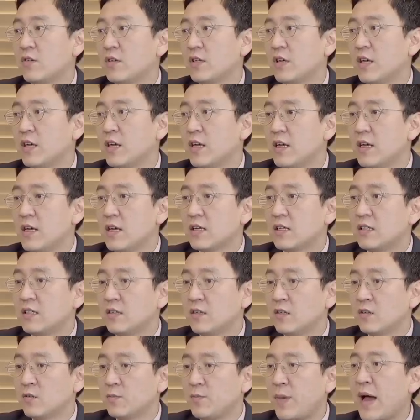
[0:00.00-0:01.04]
이게
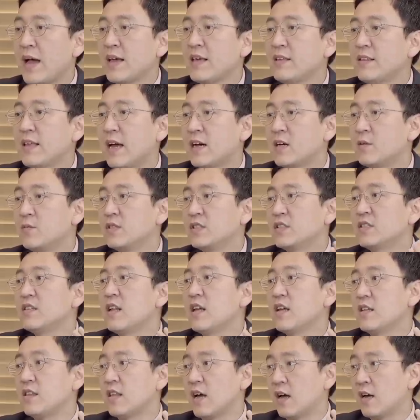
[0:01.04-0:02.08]
그 파이 다음은
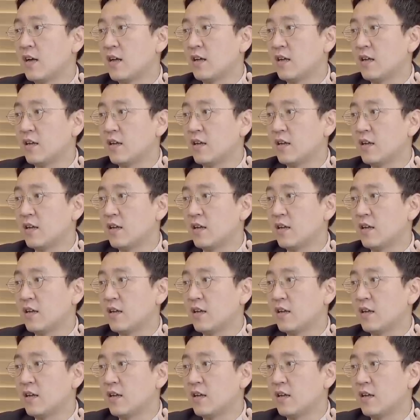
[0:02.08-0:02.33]
스낵이다.